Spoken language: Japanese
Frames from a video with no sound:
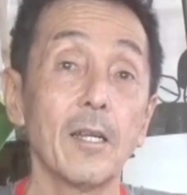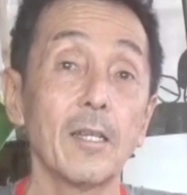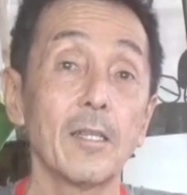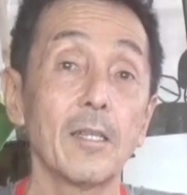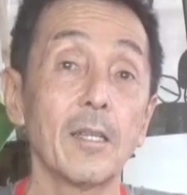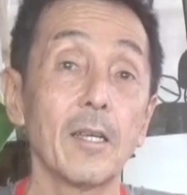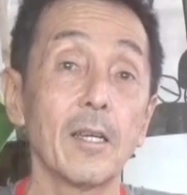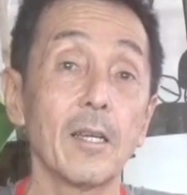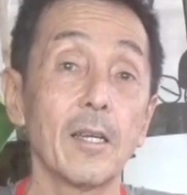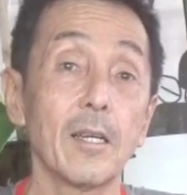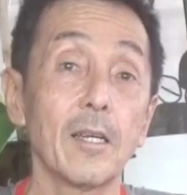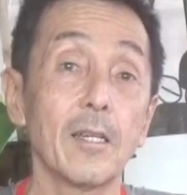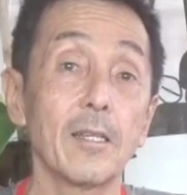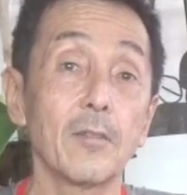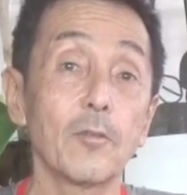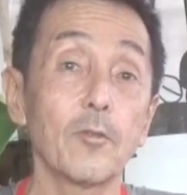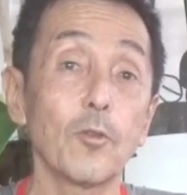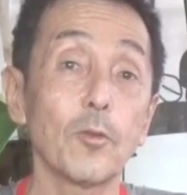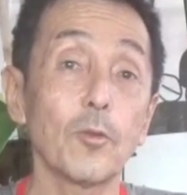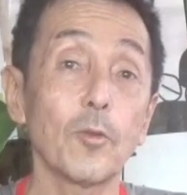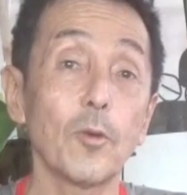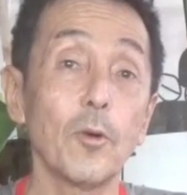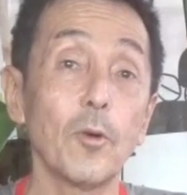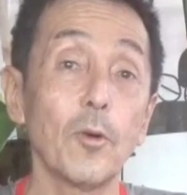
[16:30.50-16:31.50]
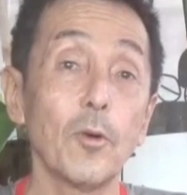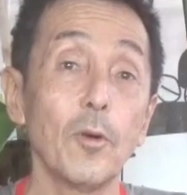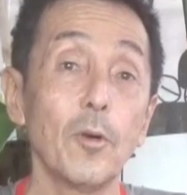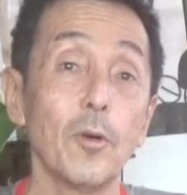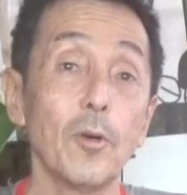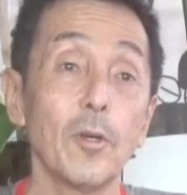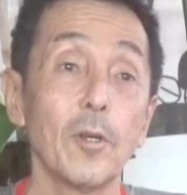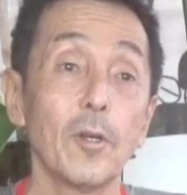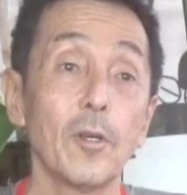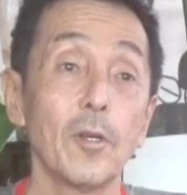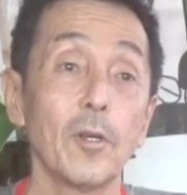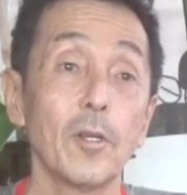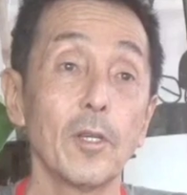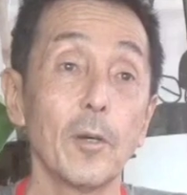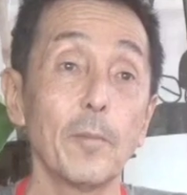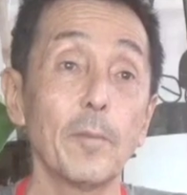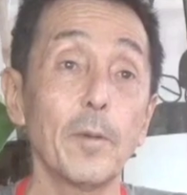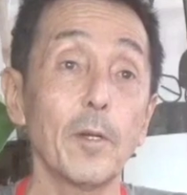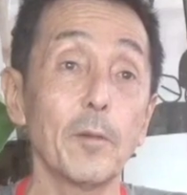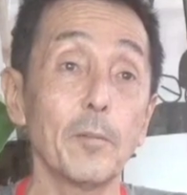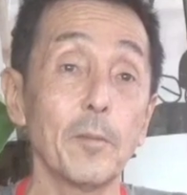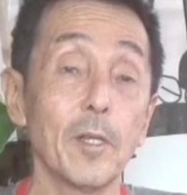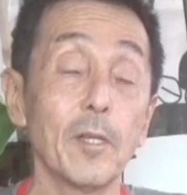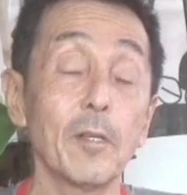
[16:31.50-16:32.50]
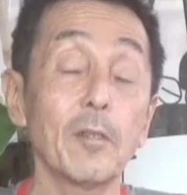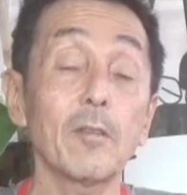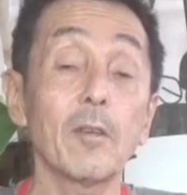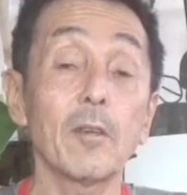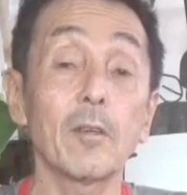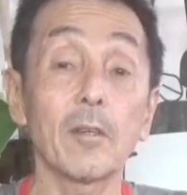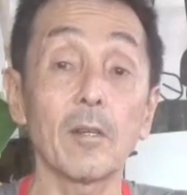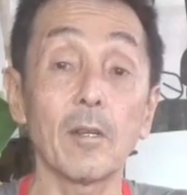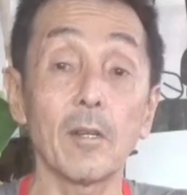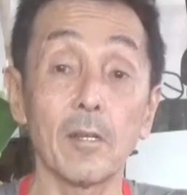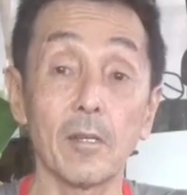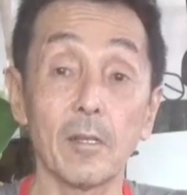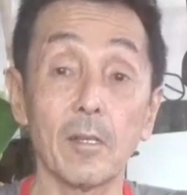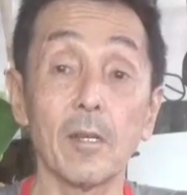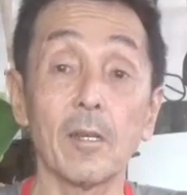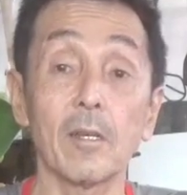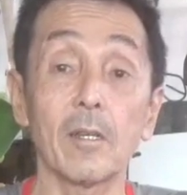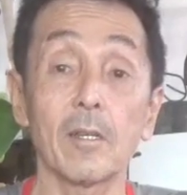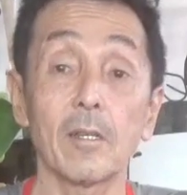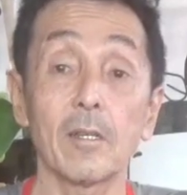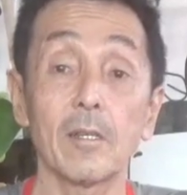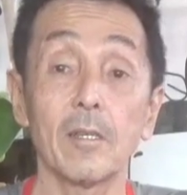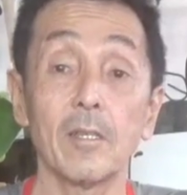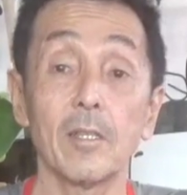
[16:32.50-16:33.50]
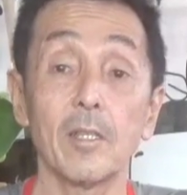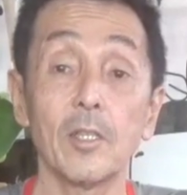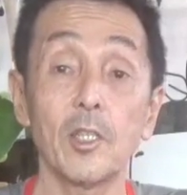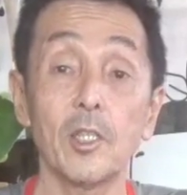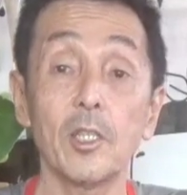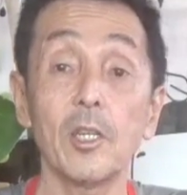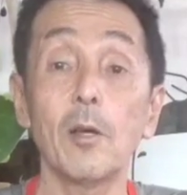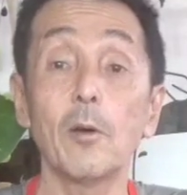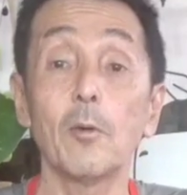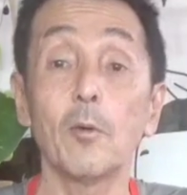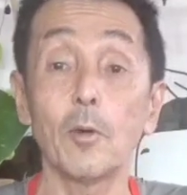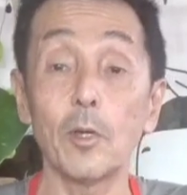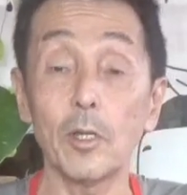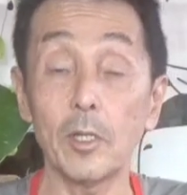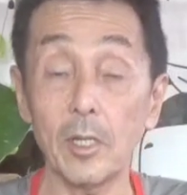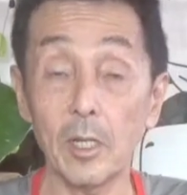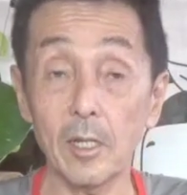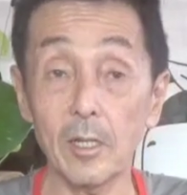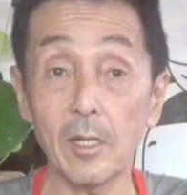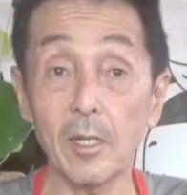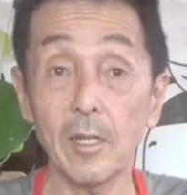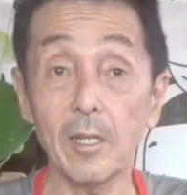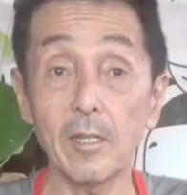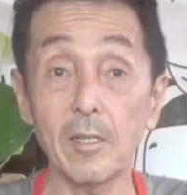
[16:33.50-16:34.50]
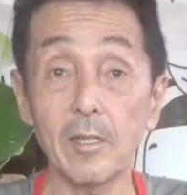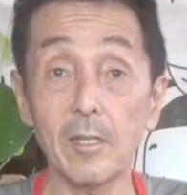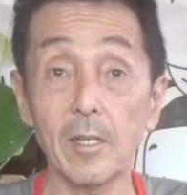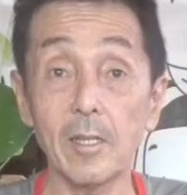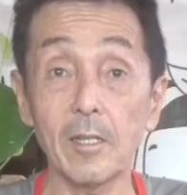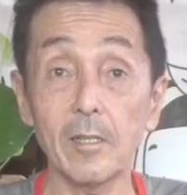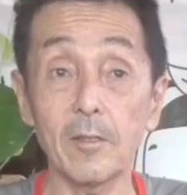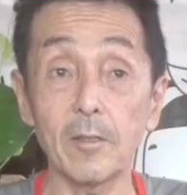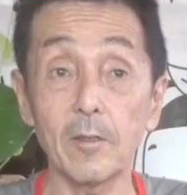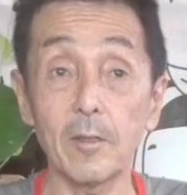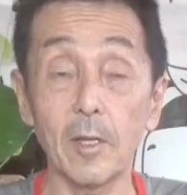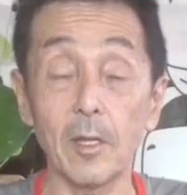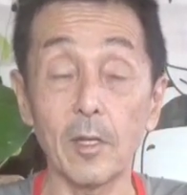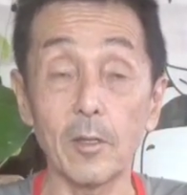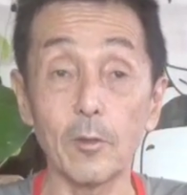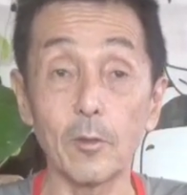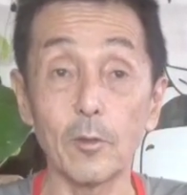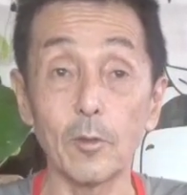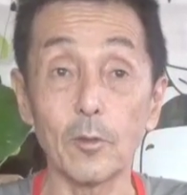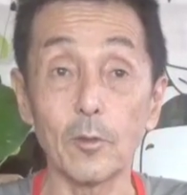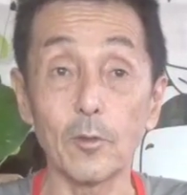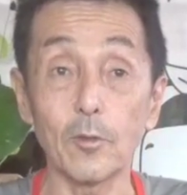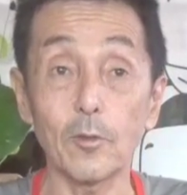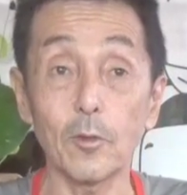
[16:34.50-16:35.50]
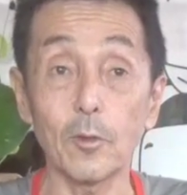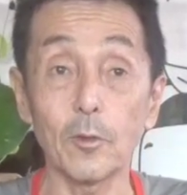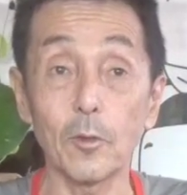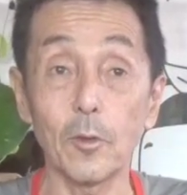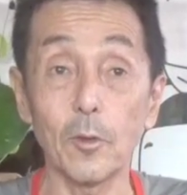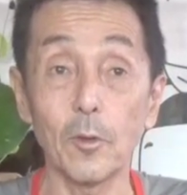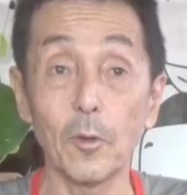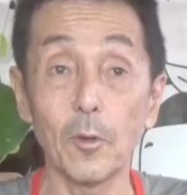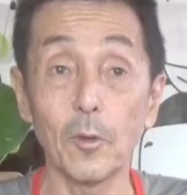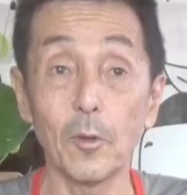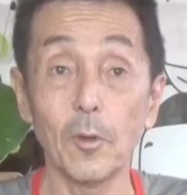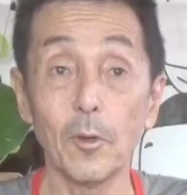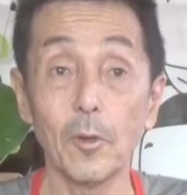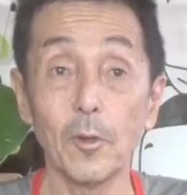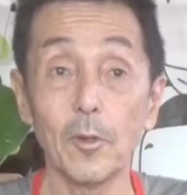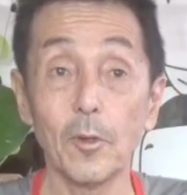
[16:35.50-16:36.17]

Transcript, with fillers: でそのやっぱり皆さんからね支援をいただいてっていう、その